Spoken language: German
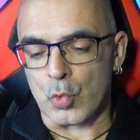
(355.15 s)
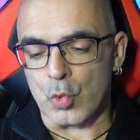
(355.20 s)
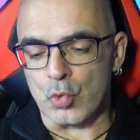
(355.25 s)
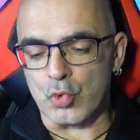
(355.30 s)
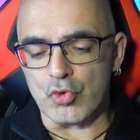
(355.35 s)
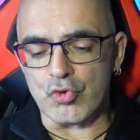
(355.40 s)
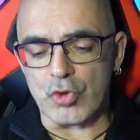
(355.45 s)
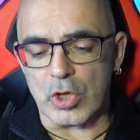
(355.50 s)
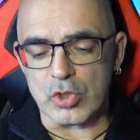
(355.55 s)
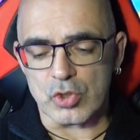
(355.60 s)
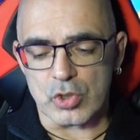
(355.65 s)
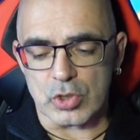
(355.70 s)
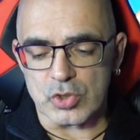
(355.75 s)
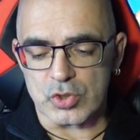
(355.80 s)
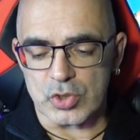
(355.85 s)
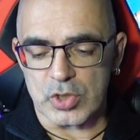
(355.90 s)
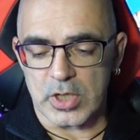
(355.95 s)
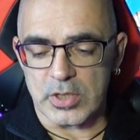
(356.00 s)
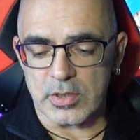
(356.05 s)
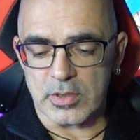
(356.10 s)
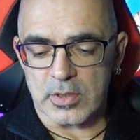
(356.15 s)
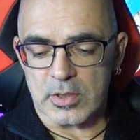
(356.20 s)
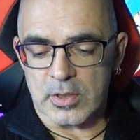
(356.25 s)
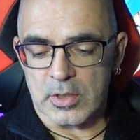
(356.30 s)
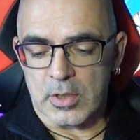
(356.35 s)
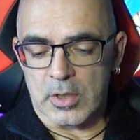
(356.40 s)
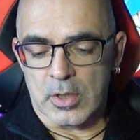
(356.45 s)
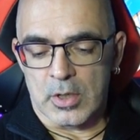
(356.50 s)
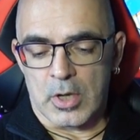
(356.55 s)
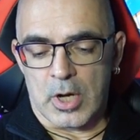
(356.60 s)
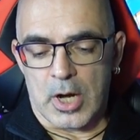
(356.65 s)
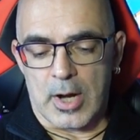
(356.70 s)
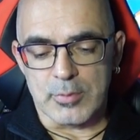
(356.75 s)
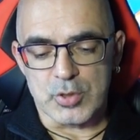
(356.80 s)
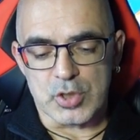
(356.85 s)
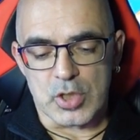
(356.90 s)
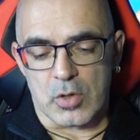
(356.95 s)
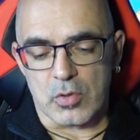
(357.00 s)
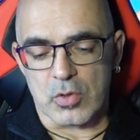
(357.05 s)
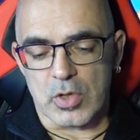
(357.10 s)
Und die ist eigentlich ganz nett.
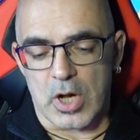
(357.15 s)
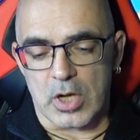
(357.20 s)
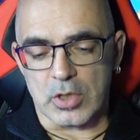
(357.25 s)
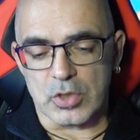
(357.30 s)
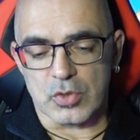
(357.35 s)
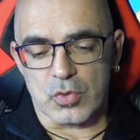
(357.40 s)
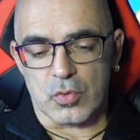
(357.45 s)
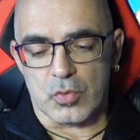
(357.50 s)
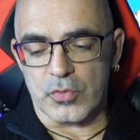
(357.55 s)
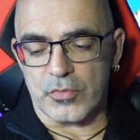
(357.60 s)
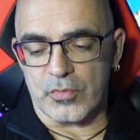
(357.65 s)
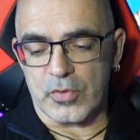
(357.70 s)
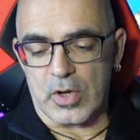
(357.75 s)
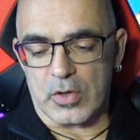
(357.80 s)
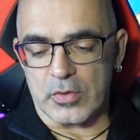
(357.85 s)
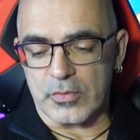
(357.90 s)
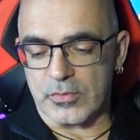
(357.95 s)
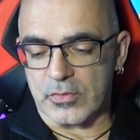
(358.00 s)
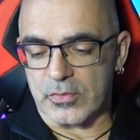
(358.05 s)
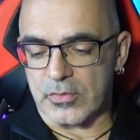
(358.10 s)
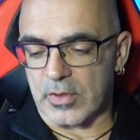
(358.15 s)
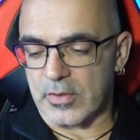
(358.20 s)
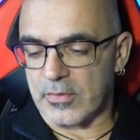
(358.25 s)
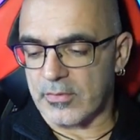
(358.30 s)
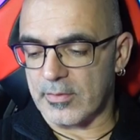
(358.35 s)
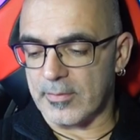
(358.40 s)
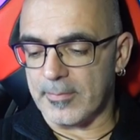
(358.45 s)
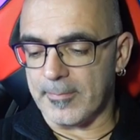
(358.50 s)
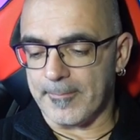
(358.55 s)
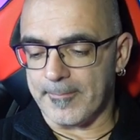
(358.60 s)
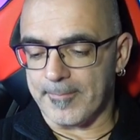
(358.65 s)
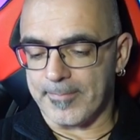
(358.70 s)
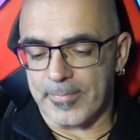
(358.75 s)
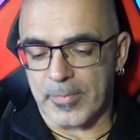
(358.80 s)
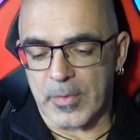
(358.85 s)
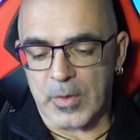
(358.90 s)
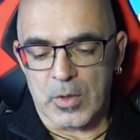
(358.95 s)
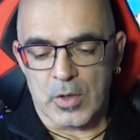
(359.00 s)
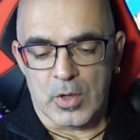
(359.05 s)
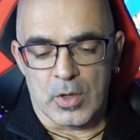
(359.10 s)
Habe ich auch gar nicht groß viel auszusetzen.
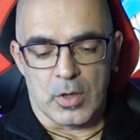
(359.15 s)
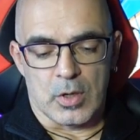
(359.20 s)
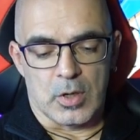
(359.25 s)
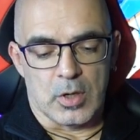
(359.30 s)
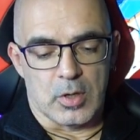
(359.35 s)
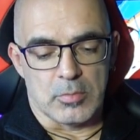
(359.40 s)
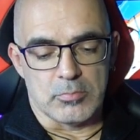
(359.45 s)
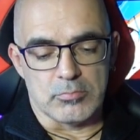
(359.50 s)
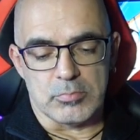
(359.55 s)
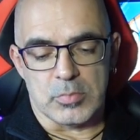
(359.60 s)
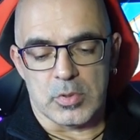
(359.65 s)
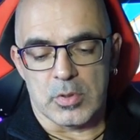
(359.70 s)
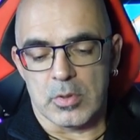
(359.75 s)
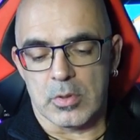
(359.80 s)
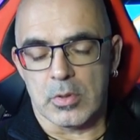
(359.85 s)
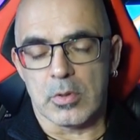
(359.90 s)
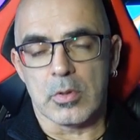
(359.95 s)
Ähm,